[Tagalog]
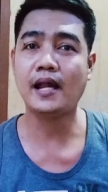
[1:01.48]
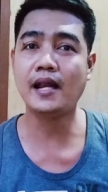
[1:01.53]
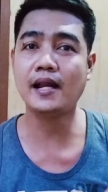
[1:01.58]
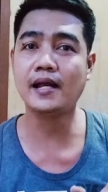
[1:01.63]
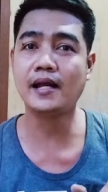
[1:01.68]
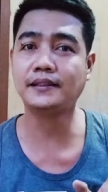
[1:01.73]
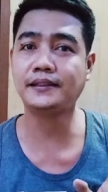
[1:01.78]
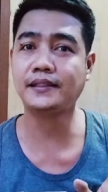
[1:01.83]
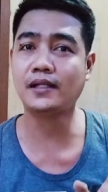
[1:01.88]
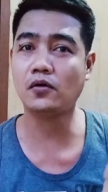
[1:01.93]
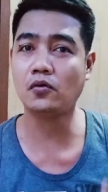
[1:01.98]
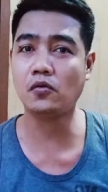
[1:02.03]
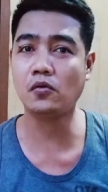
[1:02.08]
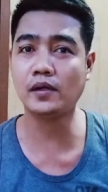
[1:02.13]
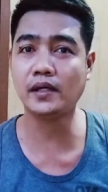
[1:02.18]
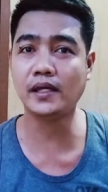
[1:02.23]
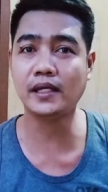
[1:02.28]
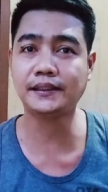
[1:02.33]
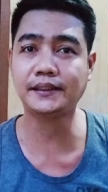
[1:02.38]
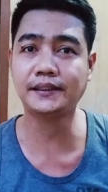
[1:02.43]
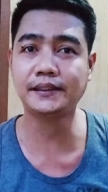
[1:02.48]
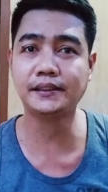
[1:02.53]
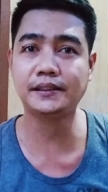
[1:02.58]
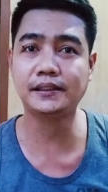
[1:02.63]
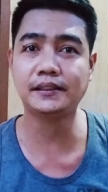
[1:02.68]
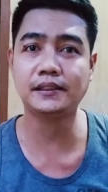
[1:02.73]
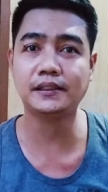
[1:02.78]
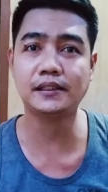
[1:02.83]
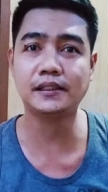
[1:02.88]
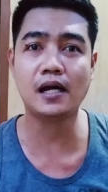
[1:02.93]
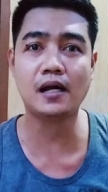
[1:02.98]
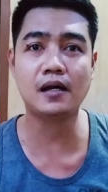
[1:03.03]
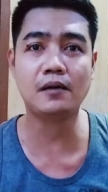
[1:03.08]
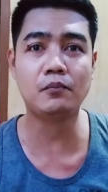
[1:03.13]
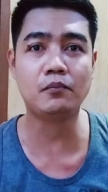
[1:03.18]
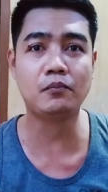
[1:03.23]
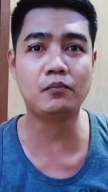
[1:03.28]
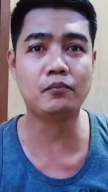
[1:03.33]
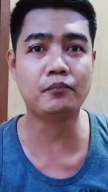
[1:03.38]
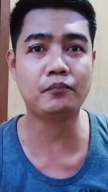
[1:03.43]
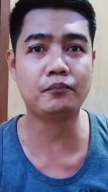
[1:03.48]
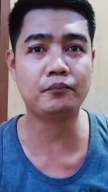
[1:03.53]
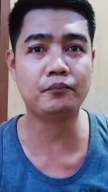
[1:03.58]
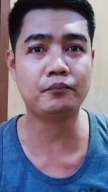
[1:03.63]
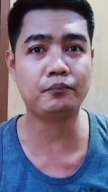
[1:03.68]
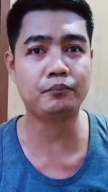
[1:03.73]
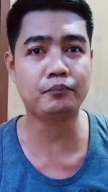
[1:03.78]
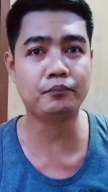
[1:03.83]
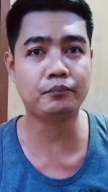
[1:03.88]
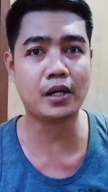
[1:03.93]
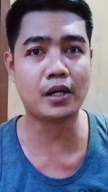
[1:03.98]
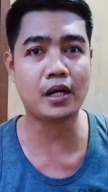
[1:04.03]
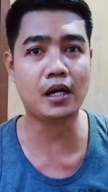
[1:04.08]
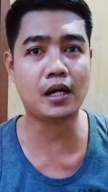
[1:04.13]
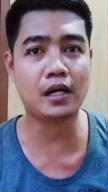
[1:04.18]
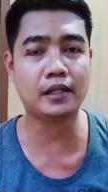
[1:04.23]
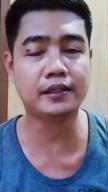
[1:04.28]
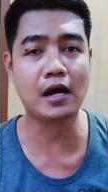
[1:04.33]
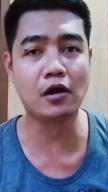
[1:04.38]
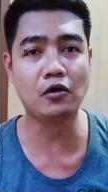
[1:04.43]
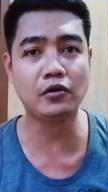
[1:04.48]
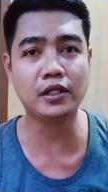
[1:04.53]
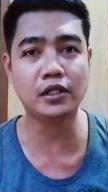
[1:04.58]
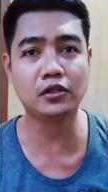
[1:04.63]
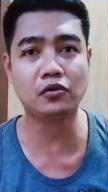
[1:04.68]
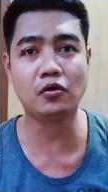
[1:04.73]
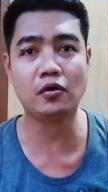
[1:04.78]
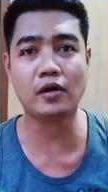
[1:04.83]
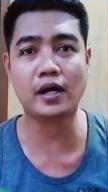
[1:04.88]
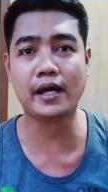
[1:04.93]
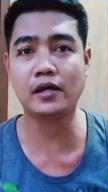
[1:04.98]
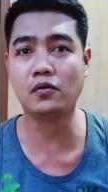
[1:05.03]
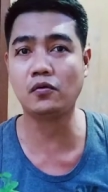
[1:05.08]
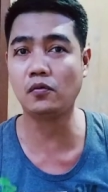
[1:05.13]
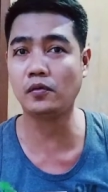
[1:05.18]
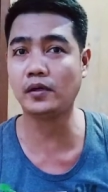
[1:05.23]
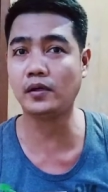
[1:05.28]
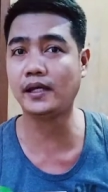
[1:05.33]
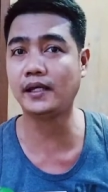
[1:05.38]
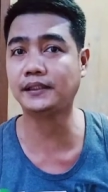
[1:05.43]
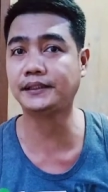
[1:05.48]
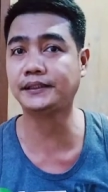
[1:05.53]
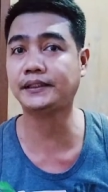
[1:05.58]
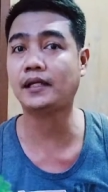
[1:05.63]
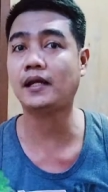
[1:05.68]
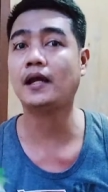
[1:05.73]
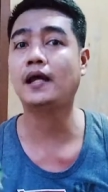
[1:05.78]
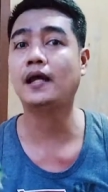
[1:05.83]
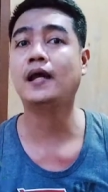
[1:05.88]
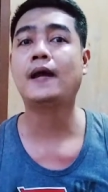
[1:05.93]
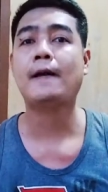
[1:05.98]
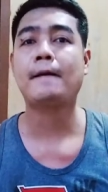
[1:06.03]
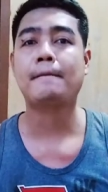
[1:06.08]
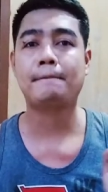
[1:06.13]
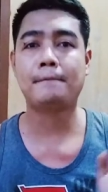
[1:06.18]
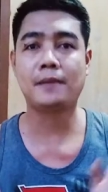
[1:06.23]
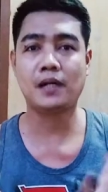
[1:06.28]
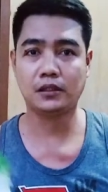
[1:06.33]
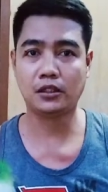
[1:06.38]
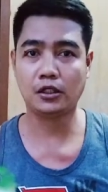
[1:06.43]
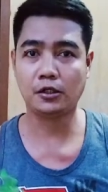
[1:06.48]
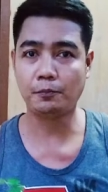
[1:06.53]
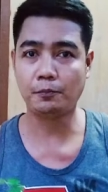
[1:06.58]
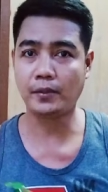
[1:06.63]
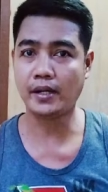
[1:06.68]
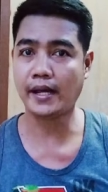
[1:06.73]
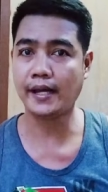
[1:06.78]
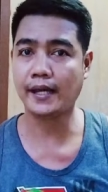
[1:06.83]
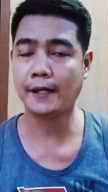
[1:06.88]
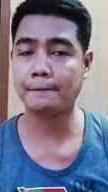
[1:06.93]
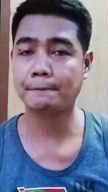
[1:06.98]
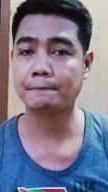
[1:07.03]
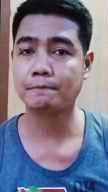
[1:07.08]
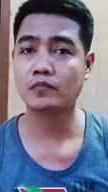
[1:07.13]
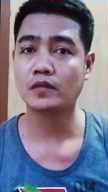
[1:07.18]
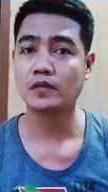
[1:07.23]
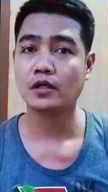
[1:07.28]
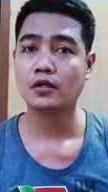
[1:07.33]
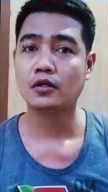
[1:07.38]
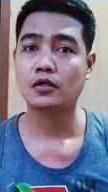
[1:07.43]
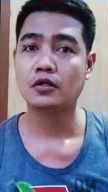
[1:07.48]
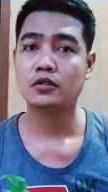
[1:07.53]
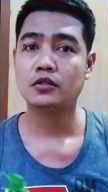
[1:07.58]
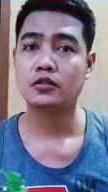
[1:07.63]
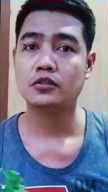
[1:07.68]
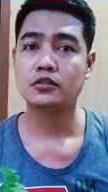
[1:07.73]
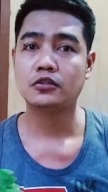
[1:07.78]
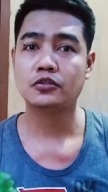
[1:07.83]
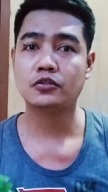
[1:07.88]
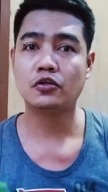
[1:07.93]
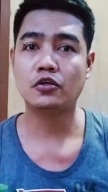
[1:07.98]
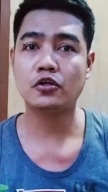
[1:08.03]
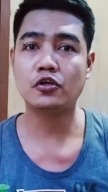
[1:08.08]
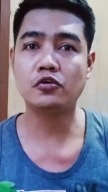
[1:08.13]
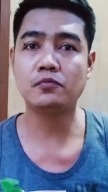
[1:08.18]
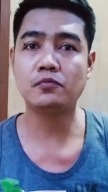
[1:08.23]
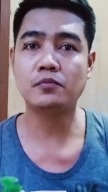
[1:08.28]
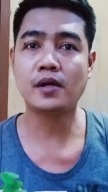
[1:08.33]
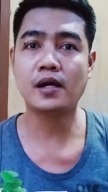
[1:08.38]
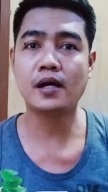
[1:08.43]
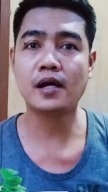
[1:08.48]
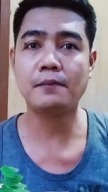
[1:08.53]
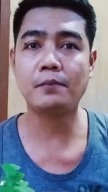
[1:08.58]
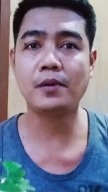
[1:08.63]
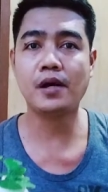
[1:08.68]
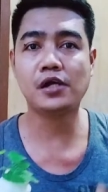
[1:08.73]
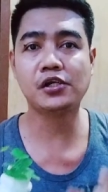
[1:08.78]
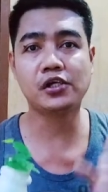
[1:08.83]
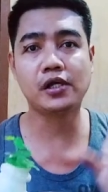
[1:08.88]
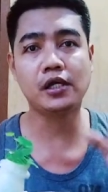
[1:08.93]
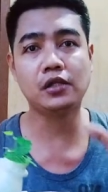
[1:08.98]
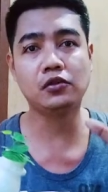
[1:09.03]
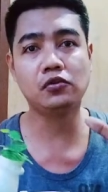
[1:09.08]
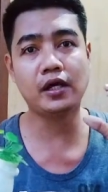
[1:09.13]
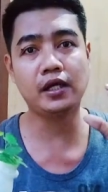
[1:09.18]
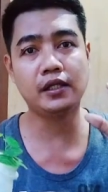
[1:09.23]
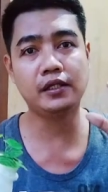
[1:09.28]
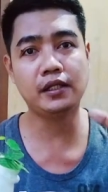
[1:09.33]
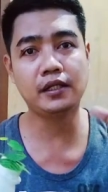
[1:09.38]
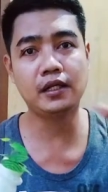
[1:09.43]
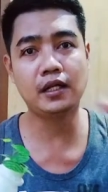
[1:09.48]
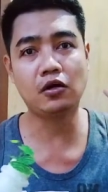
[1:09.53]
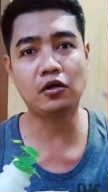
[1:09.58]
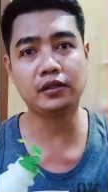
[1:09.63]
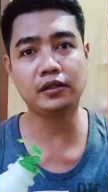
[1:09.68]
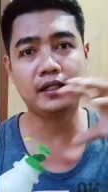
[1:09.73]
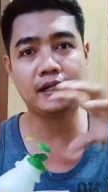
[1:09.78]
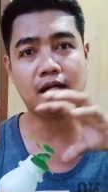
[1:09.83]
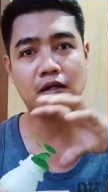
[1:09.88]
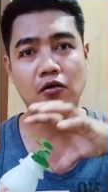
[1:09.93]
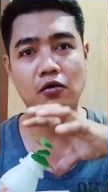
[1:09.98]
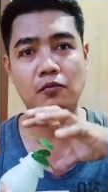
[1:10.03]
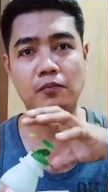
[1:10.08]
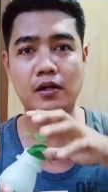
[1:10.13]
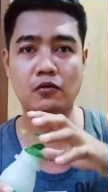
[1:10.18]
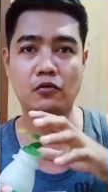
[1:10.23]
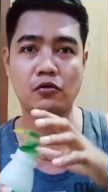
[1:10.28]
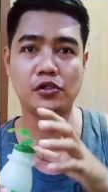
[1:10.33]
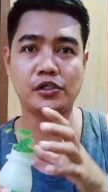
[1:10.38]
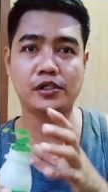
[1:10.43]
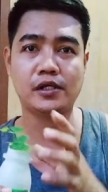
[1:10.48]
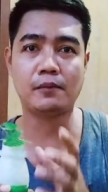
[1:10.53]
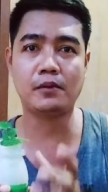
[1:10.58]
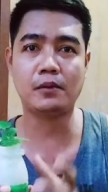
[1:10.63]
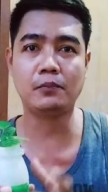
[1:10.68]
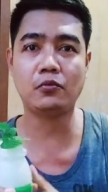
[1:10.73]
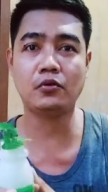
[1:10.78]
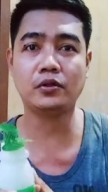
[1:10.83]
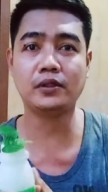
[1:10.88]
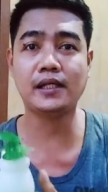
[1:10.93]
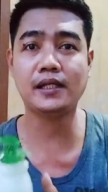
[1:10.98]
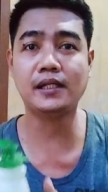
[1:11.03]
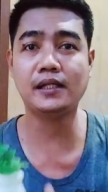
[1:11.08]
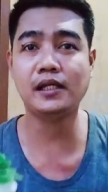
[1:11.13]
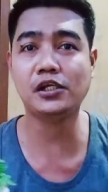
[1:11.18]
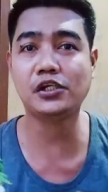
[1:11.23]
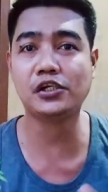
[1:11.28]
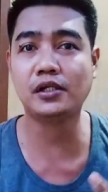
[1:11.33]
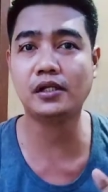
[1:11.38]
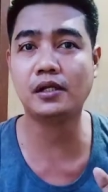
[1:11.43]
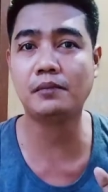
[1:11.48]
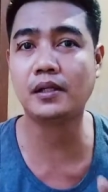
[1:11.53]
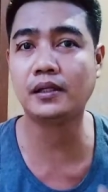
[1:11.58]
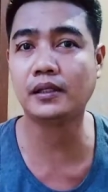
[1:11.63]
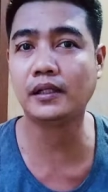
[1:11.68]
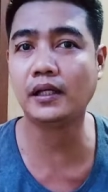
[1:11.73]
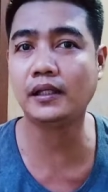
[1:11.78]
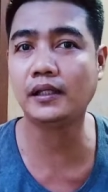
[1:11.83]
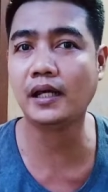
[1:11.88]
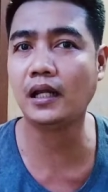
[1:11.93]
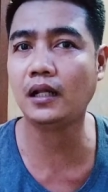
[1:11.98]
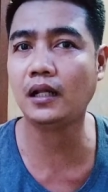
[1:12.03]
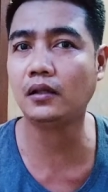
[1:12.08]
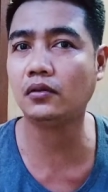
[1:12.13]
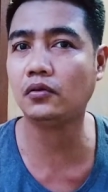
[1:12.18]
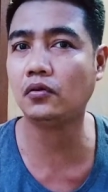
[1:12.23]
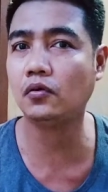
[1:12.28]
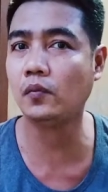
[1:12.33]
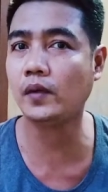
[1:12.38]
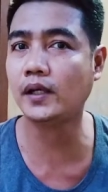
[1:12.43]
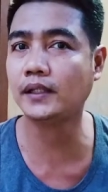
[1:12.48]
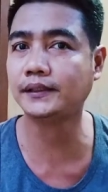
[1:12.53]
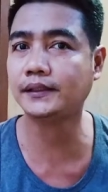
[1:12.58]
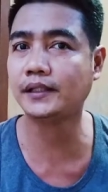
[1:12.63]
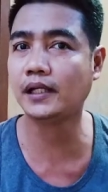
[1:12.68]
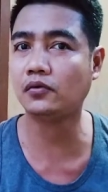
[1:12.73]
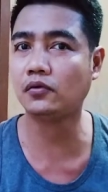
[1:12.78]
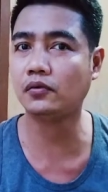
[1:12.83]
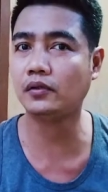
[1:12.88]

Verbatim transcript: nga sa hugis ng uh, dahon nito ay hugis butterfly. So yung mga besh, ito ay dinala ko, tinakluban ko siya. Mabuti hindi siya namatay dahil 2 weeks na ito